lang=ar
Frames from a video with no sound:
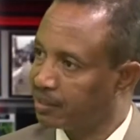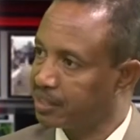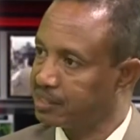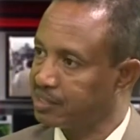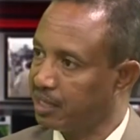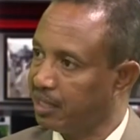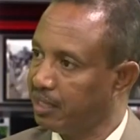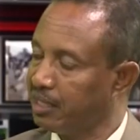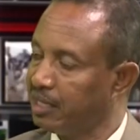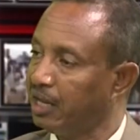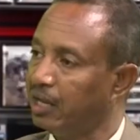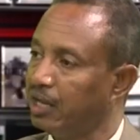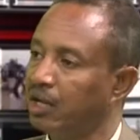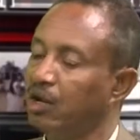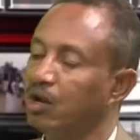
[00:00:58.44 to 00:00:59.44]
الصلاحية
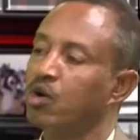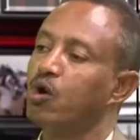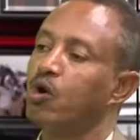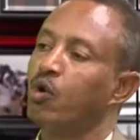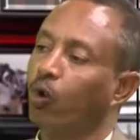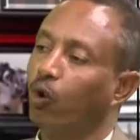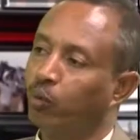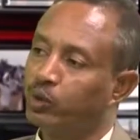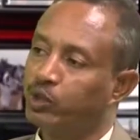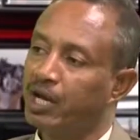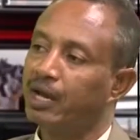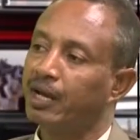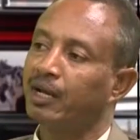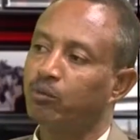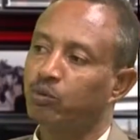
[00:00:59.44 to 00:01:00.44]

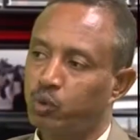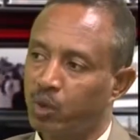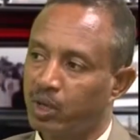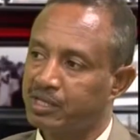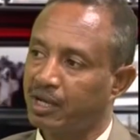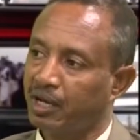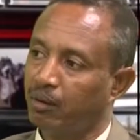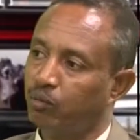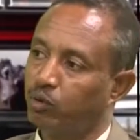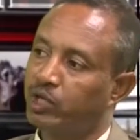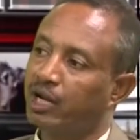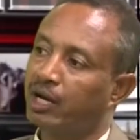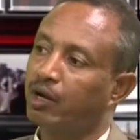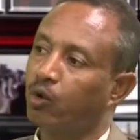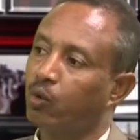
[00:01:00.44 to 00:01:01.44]
ومشاركة مش واسعة مشاركة